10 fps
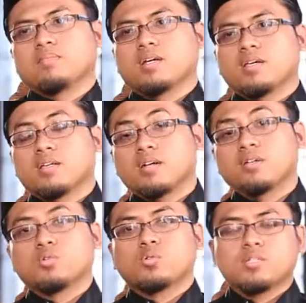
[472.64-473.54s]

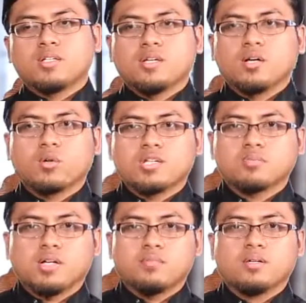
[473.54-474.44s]
menginginkan untuk menjadi ahlul
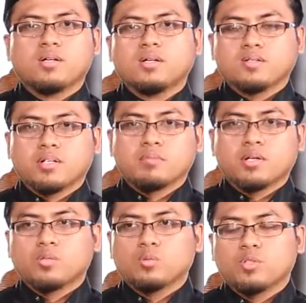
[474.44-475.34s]
asbab dan
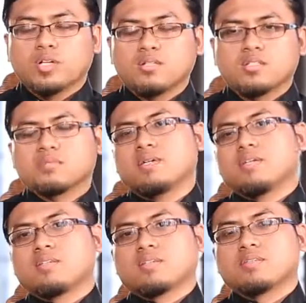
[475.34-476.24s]
begitu pula
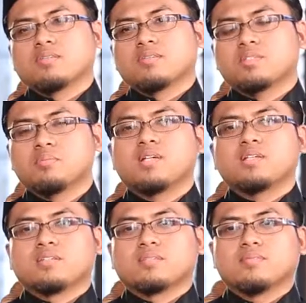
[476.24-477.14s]
sebaiknya,
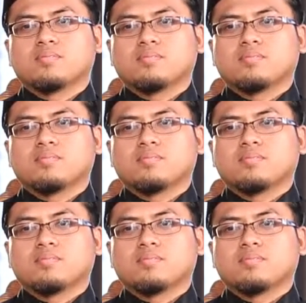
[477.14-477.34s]
sebaliknya.